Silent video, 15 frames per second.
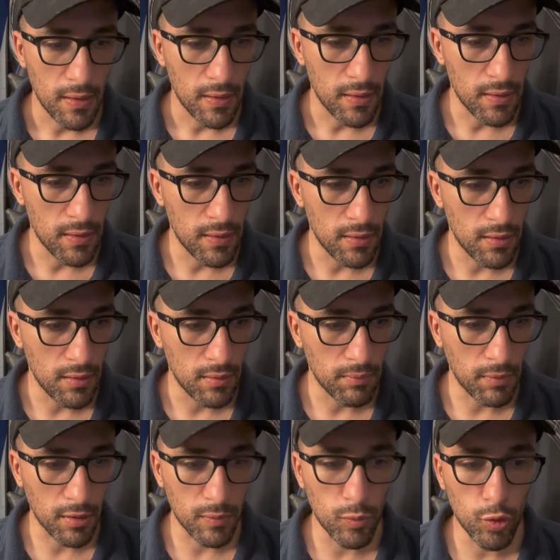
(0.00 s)
آه،
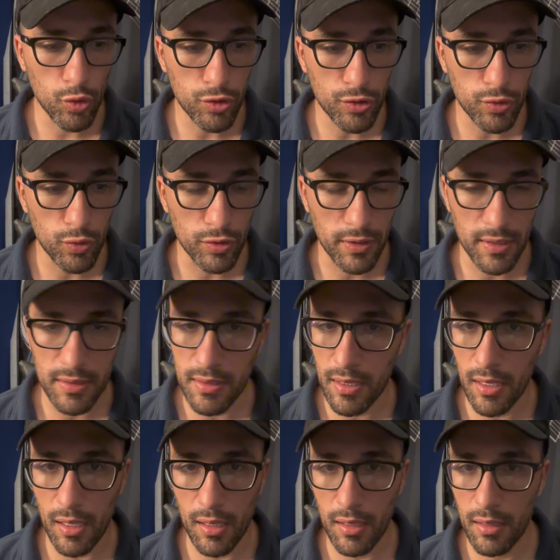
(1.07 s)
مرموش
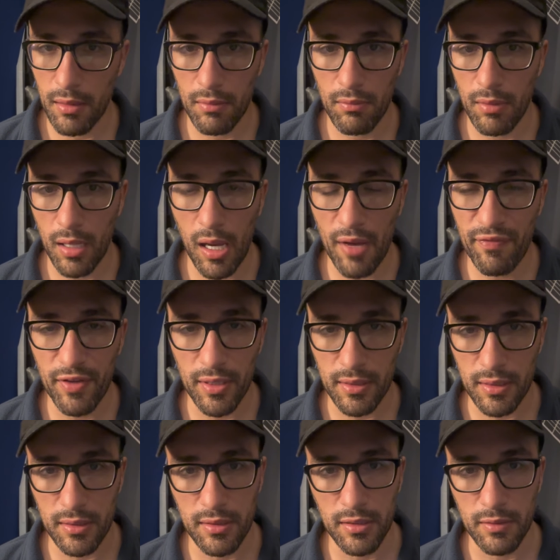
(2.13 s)
وتريزيجيه افيد
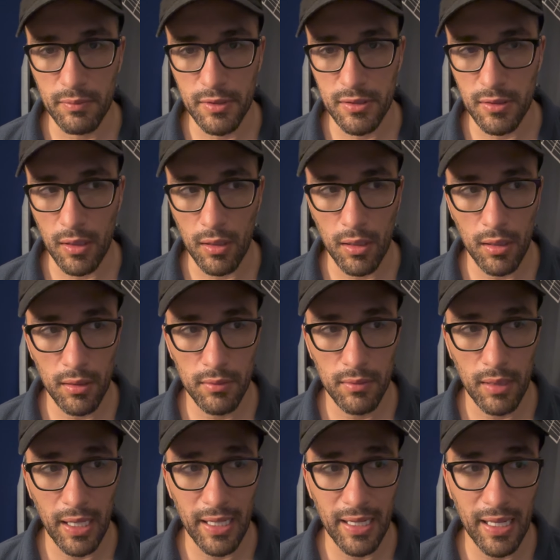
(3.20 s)
كتير من صلاح
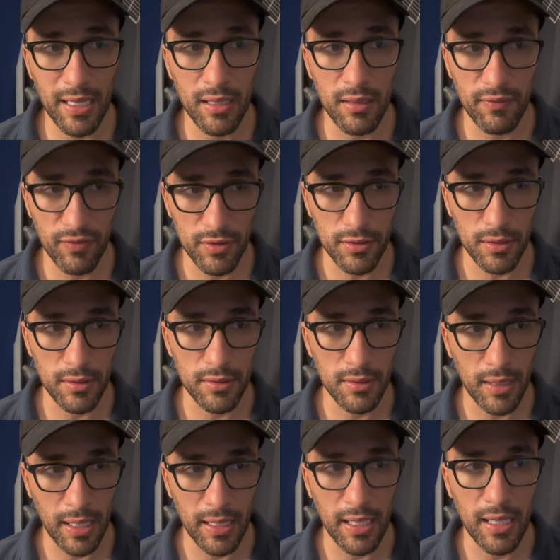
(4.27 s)
على الاقل الفتره دي
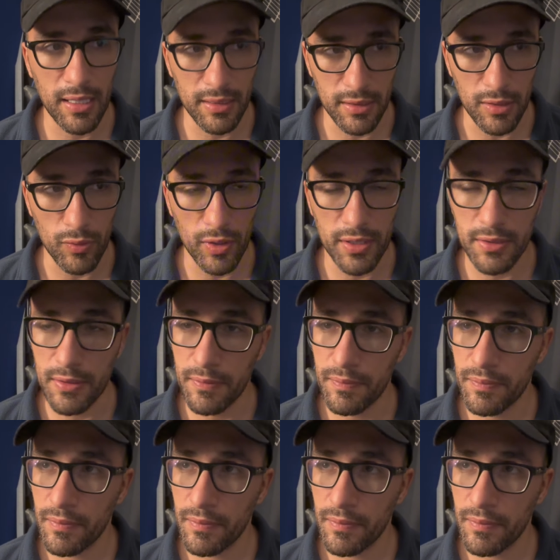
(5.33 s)
على الاقل دلوقتي